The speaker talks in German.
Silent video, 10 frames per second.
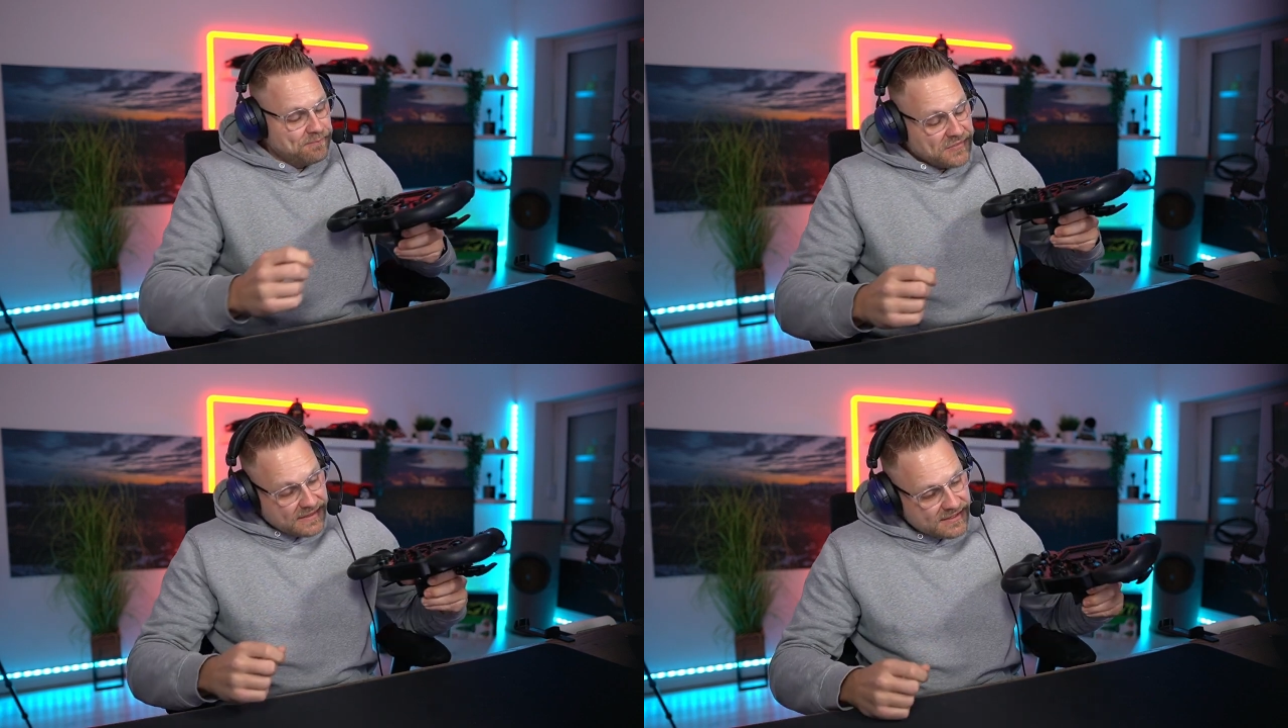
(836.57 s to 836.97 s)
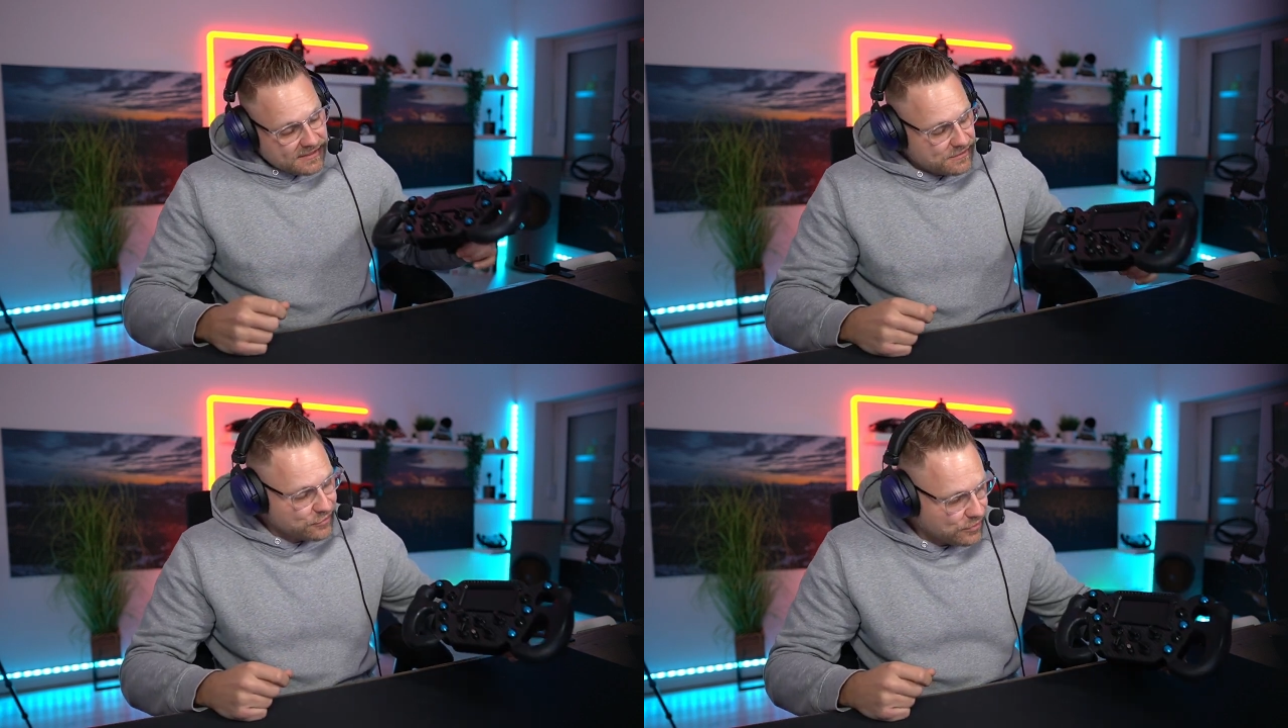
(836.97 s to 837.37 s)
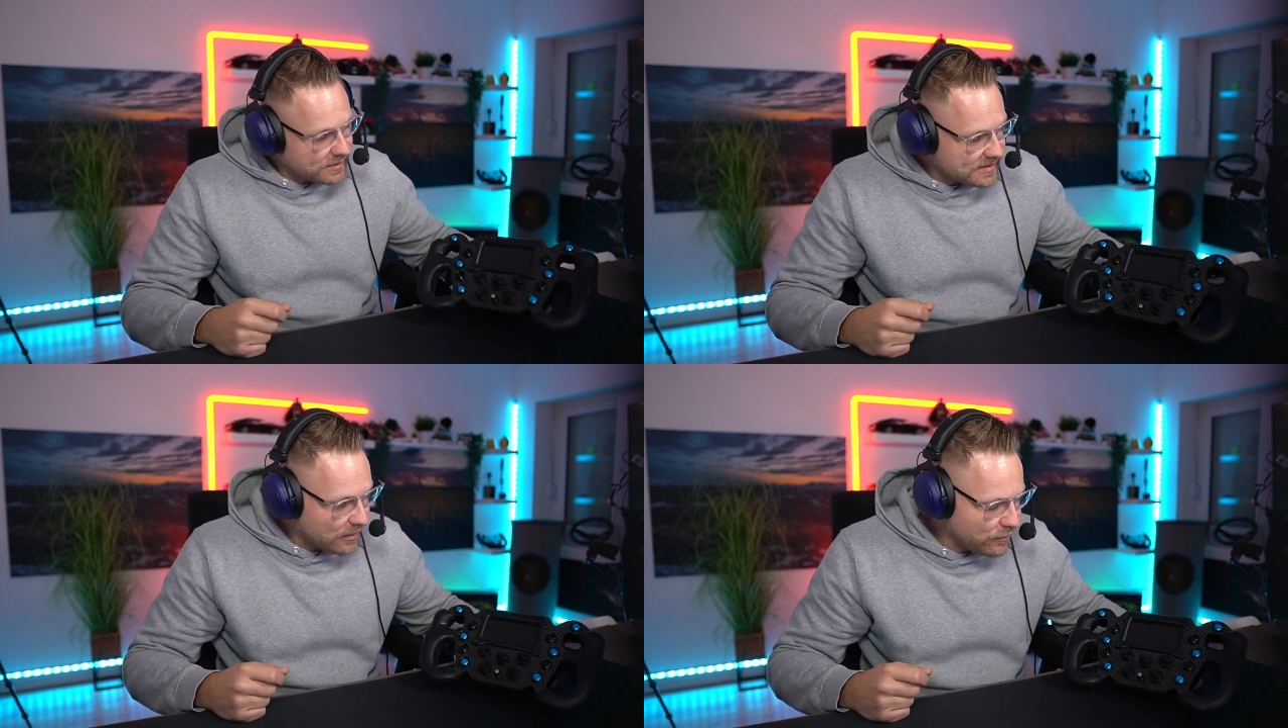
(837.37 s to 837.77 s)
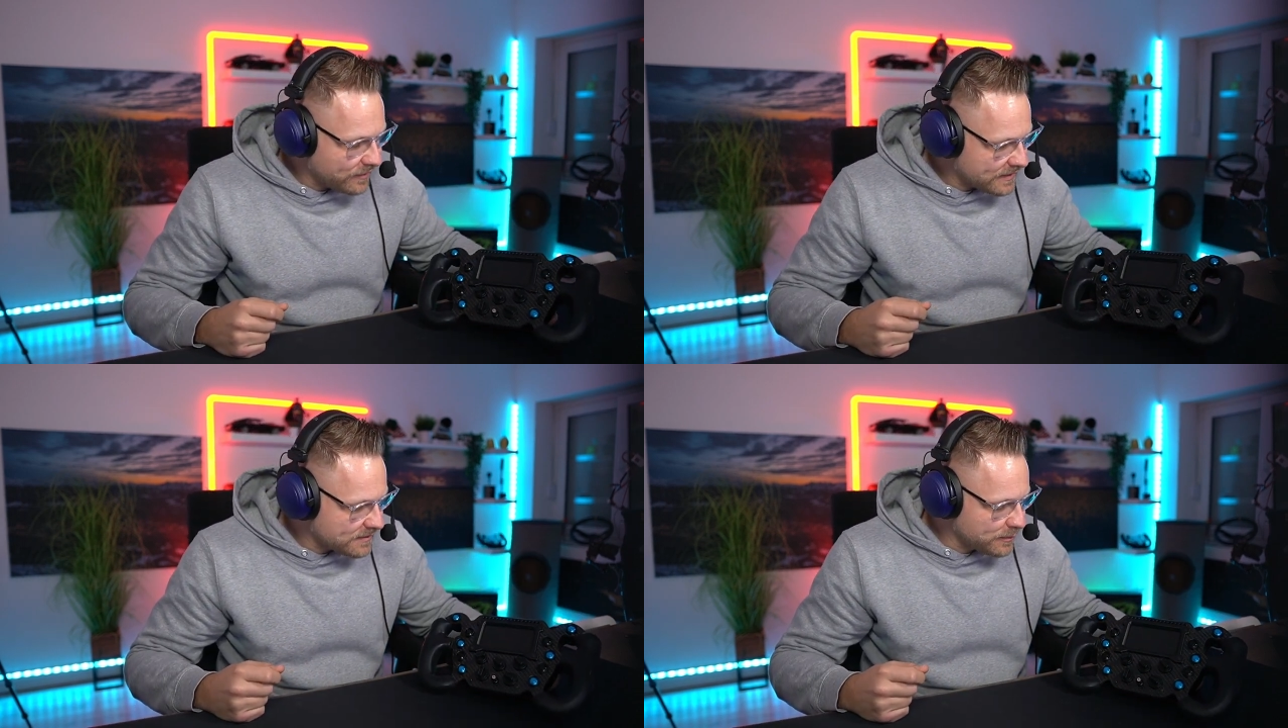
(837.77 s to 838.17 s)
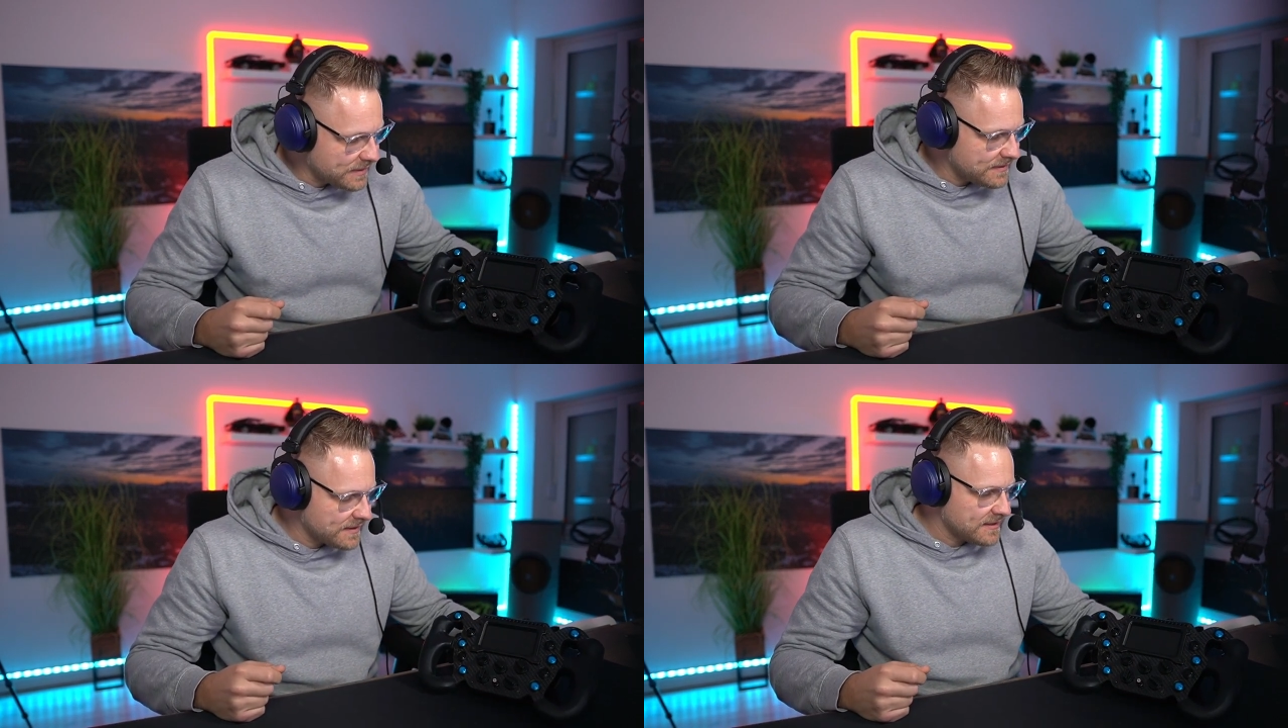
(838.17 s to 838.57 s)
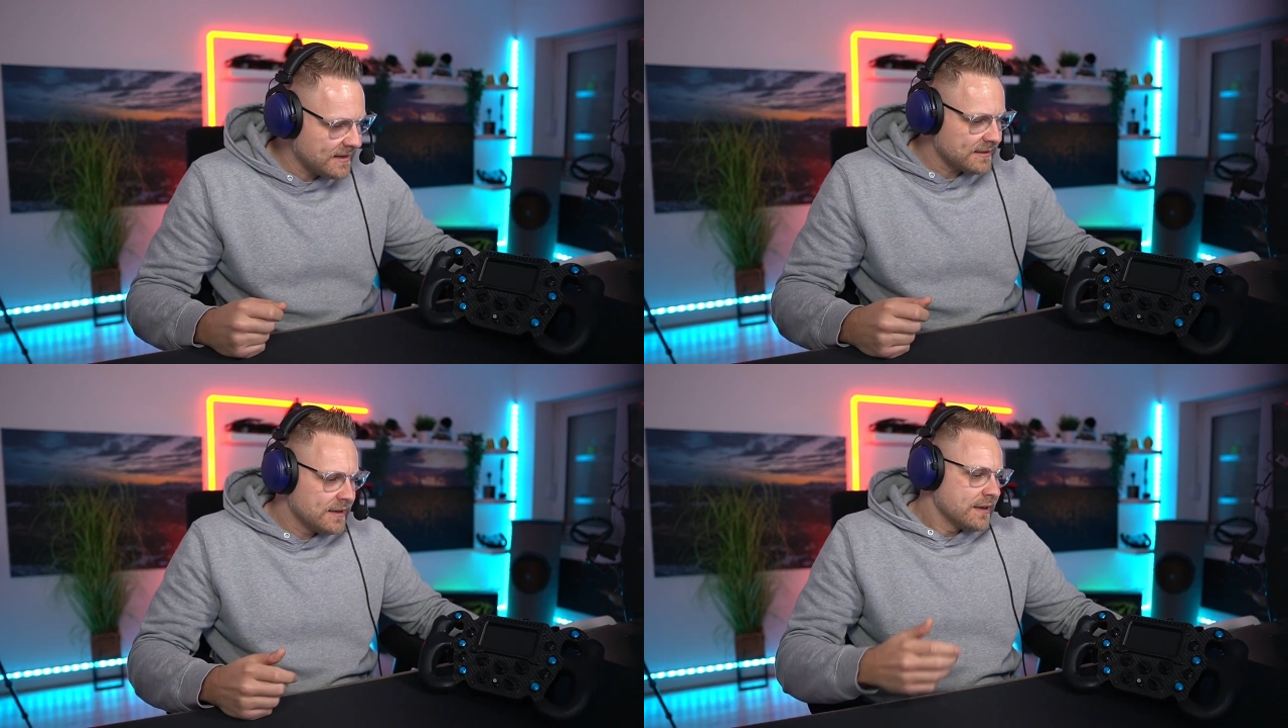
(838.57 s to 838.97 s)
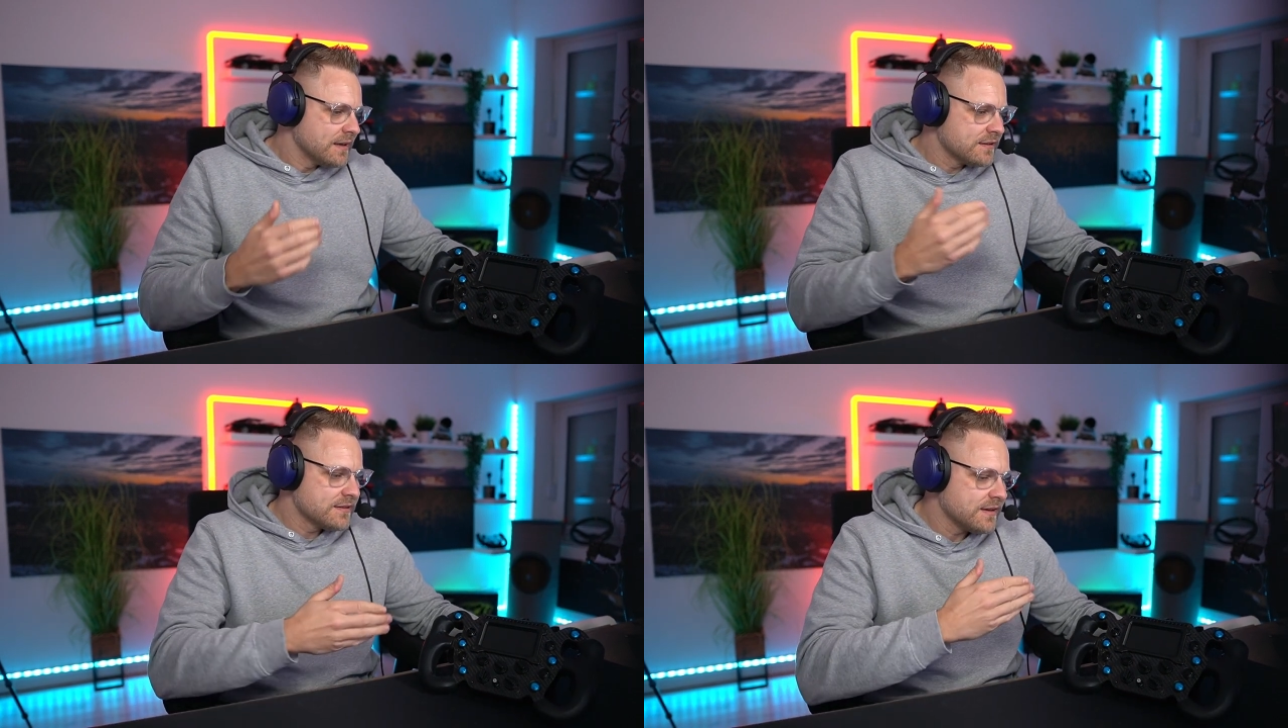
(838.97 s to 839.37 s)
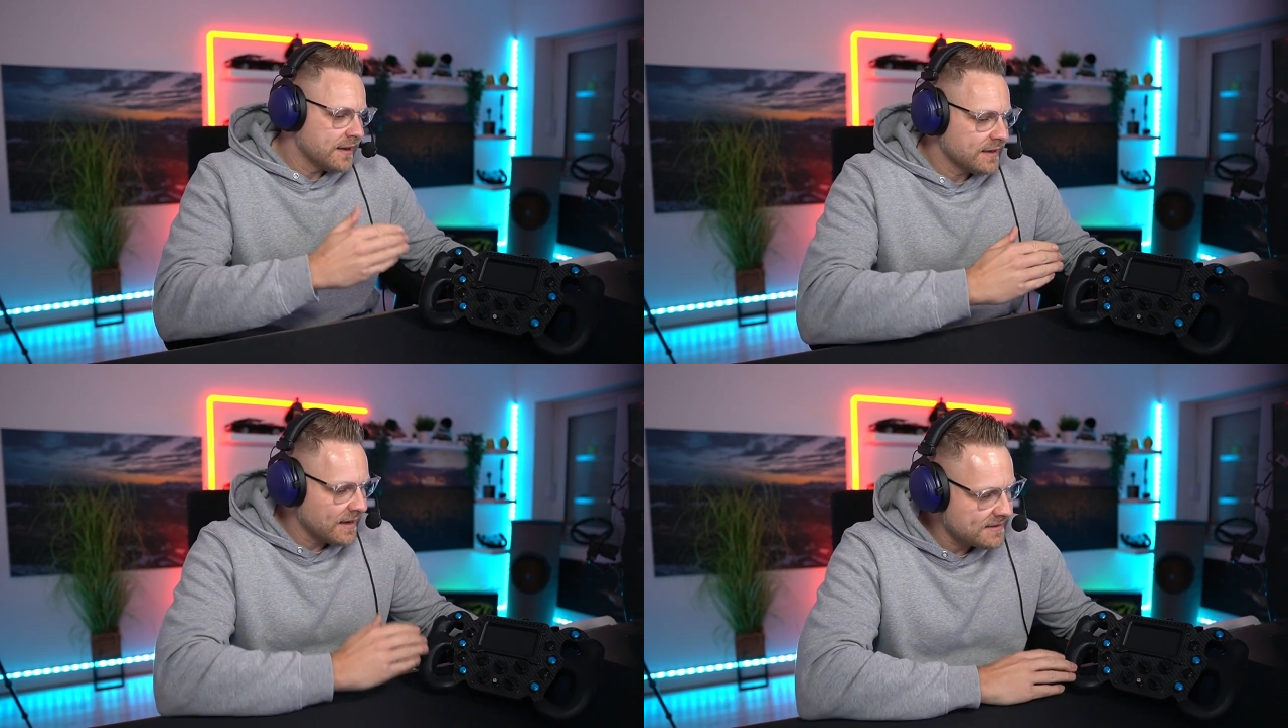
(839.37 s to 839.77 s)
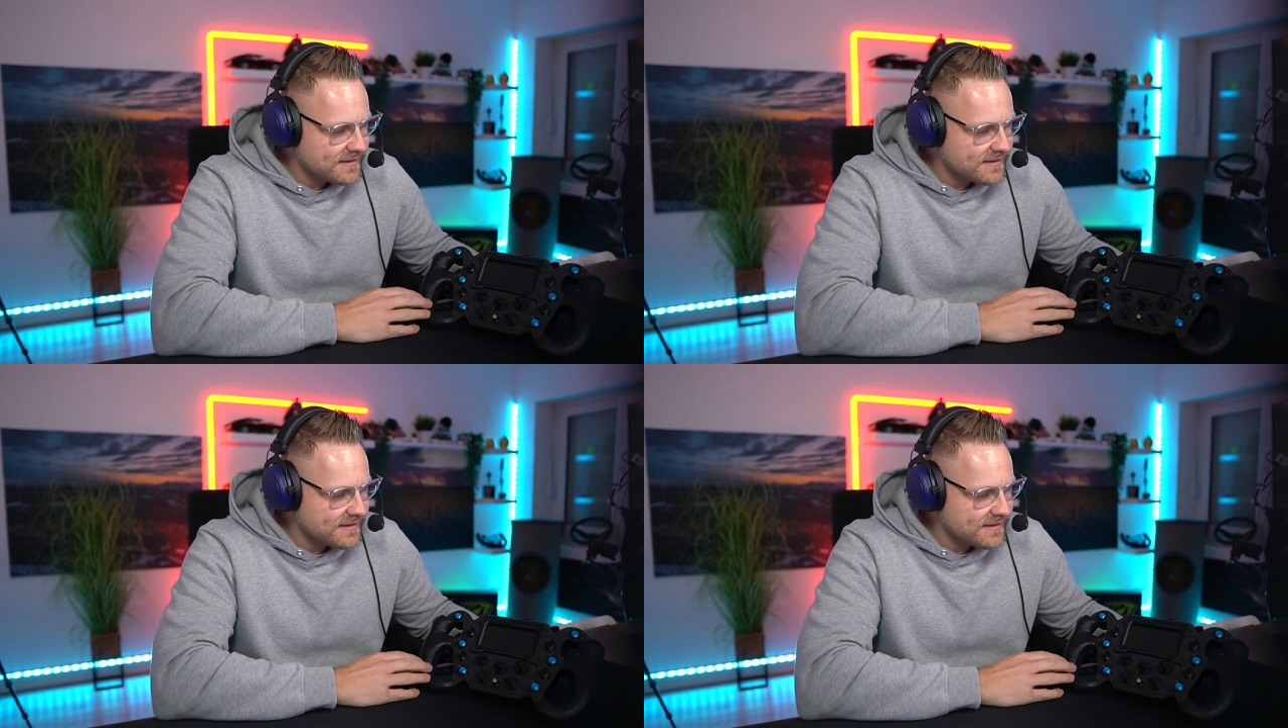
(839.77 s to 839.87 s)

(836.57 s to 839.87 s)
Nichtsdestotrotz, auch wenn es ein bisschen knackt, ist es ein ganz,